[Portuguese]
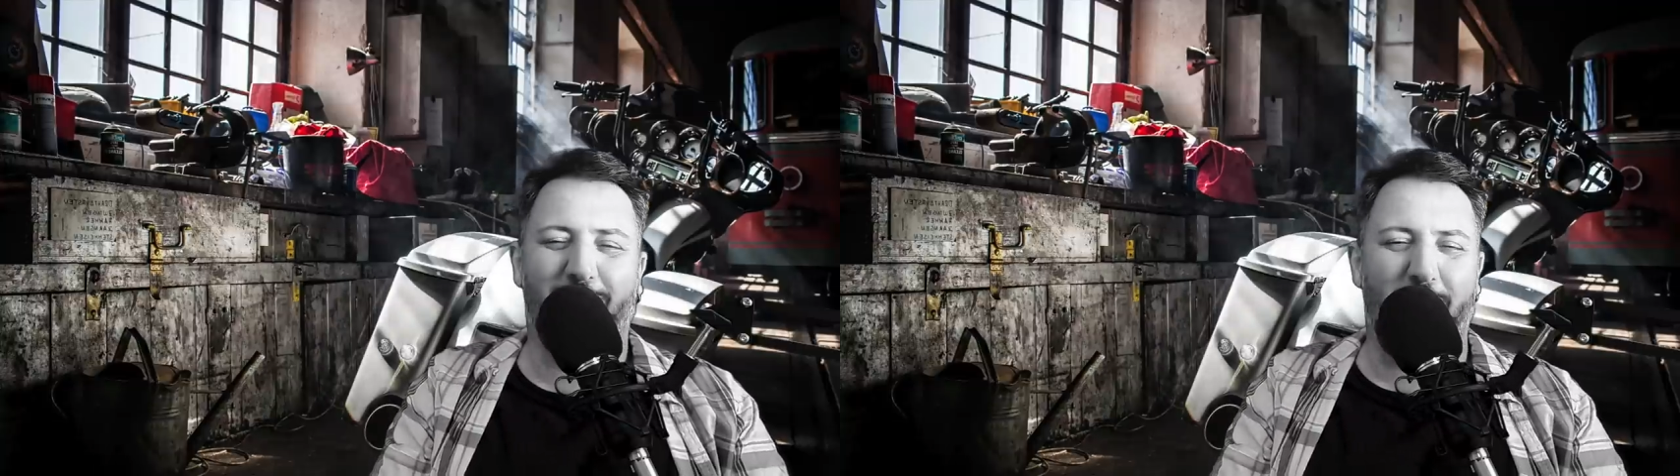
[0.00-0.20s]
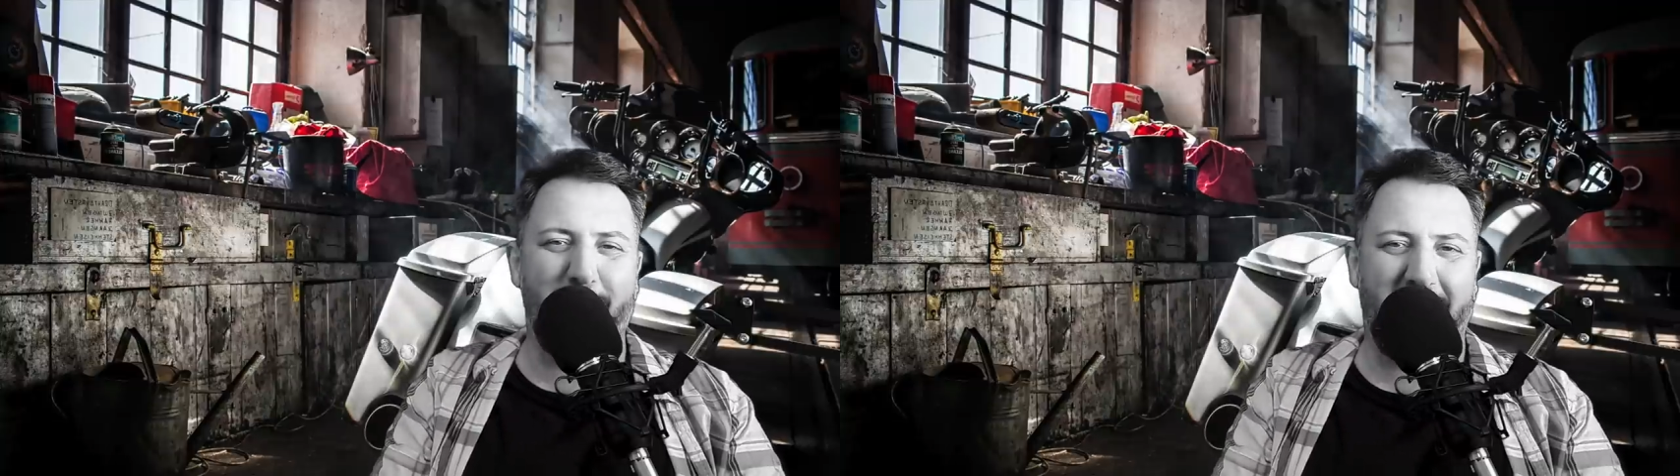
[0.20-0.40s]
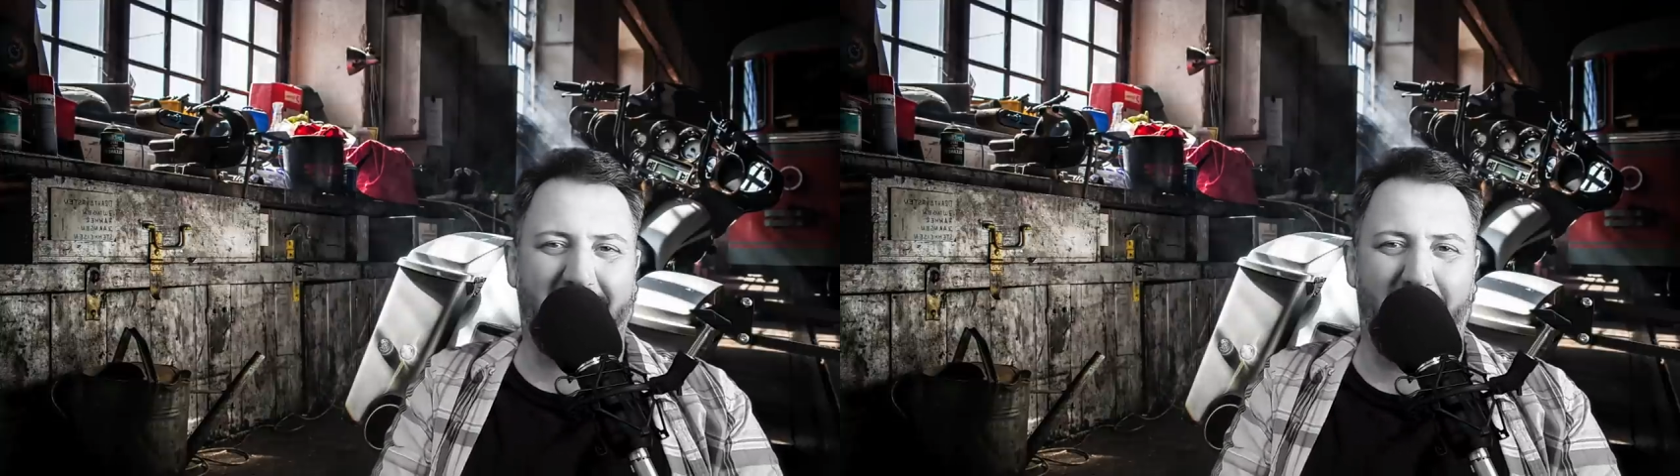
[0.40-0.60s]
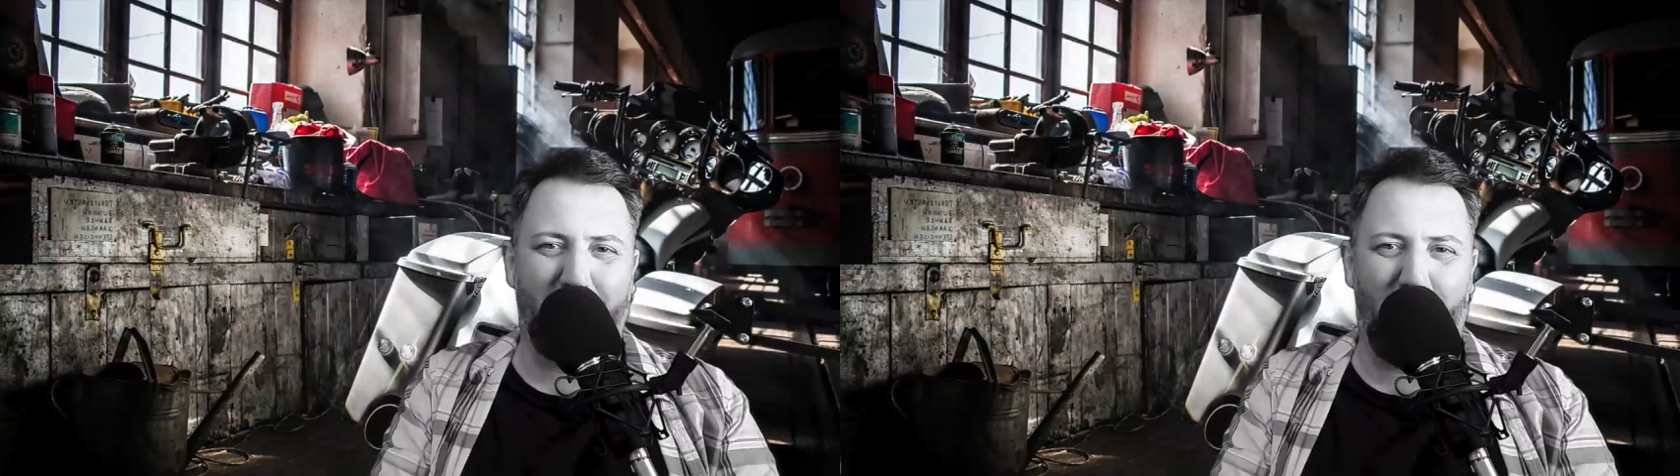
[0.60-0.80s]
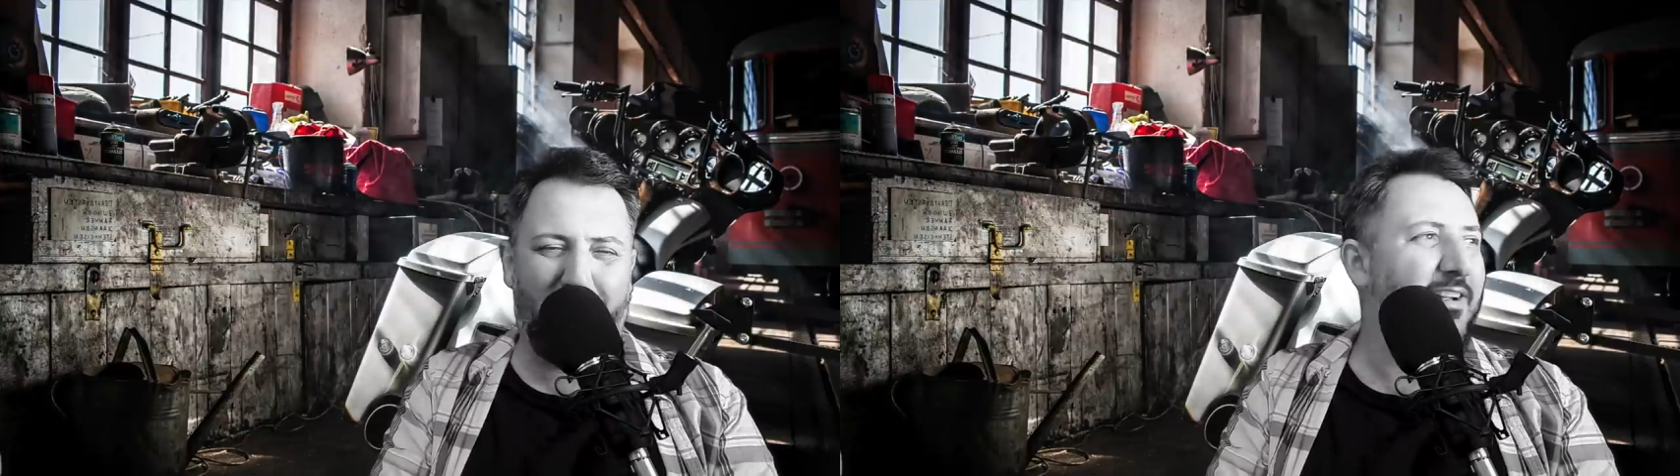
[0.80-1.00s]
O
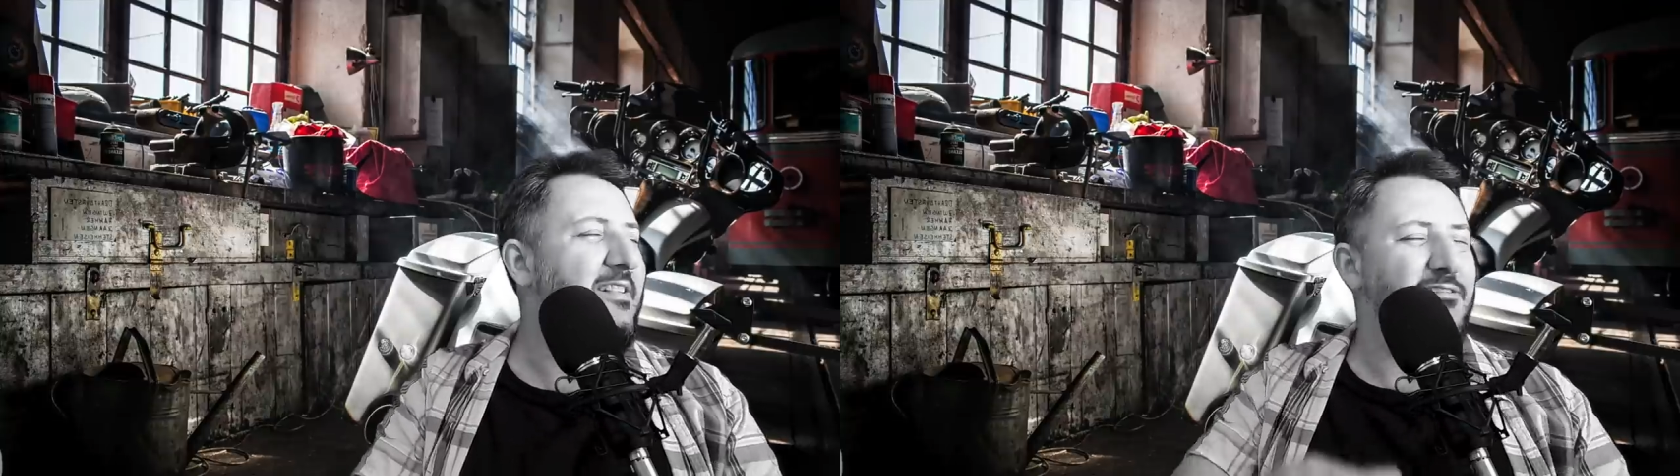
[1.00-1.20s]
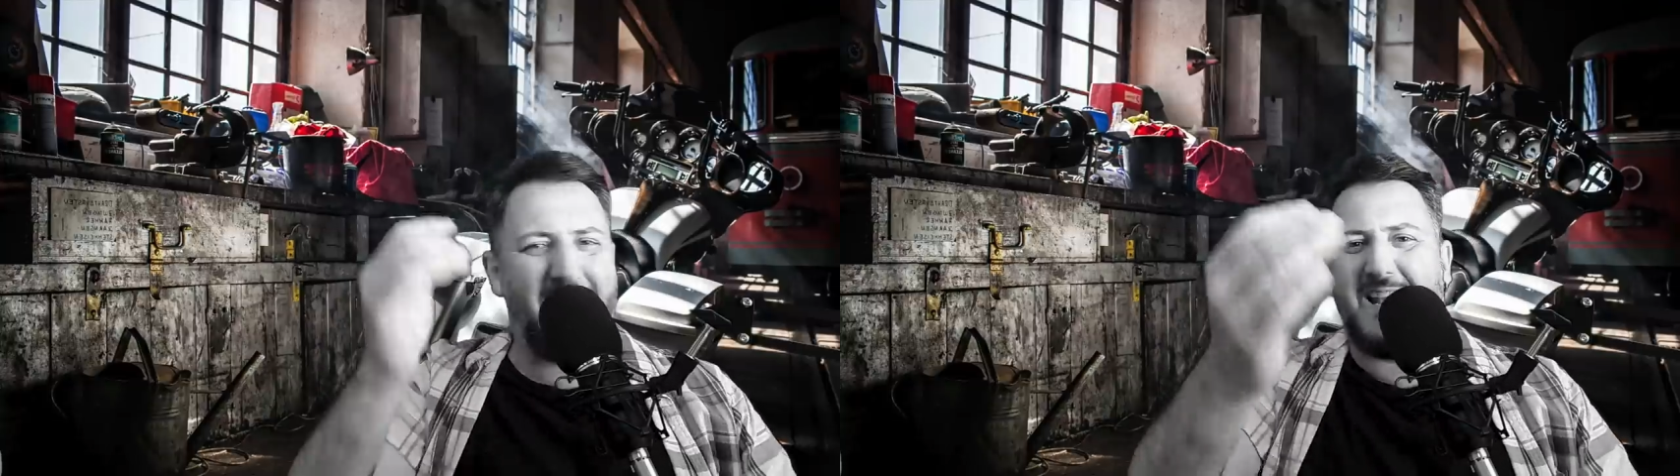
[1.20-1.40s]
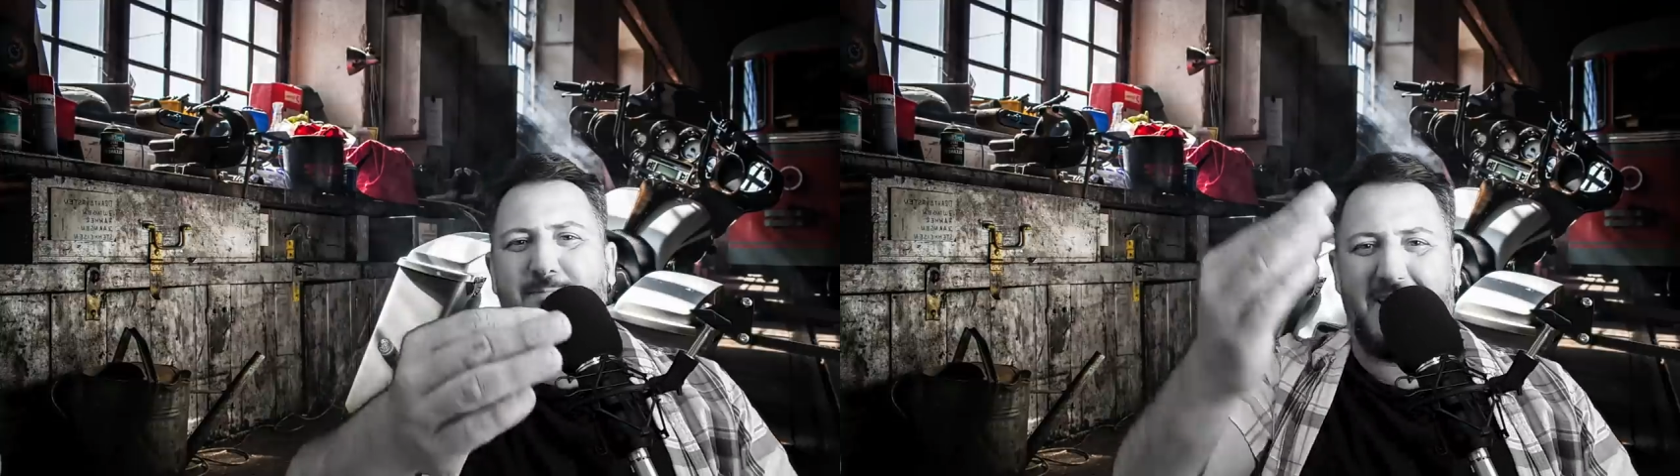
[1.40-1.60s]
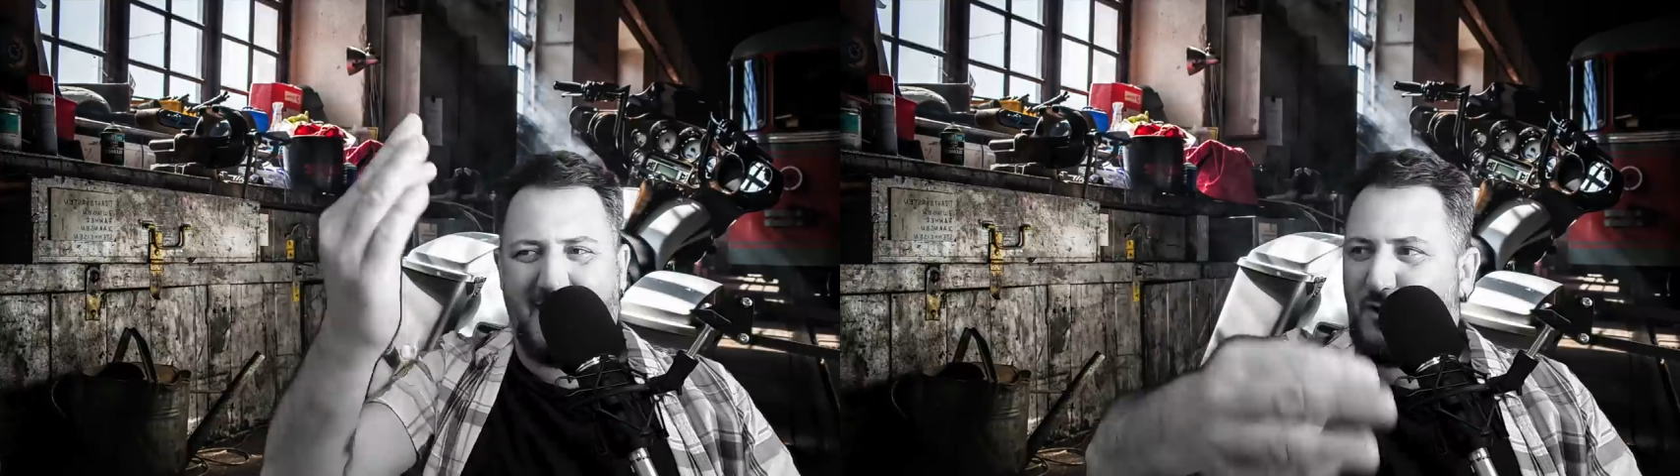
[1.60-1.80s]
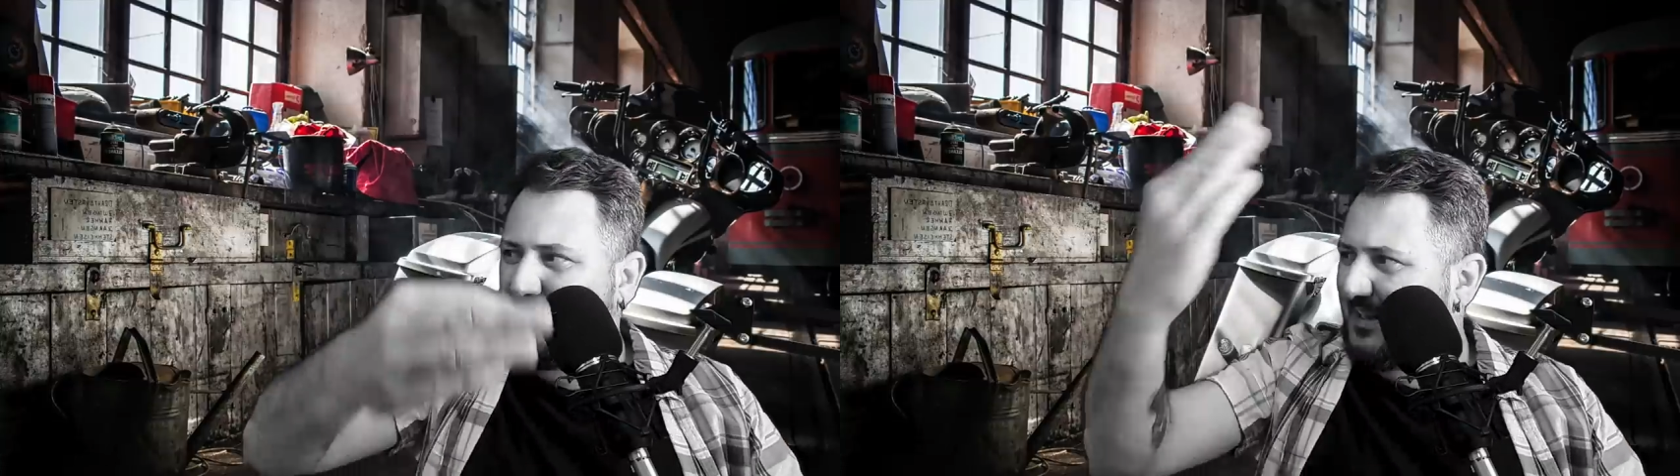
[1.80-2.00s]
americano, pô, vai lembrar da história,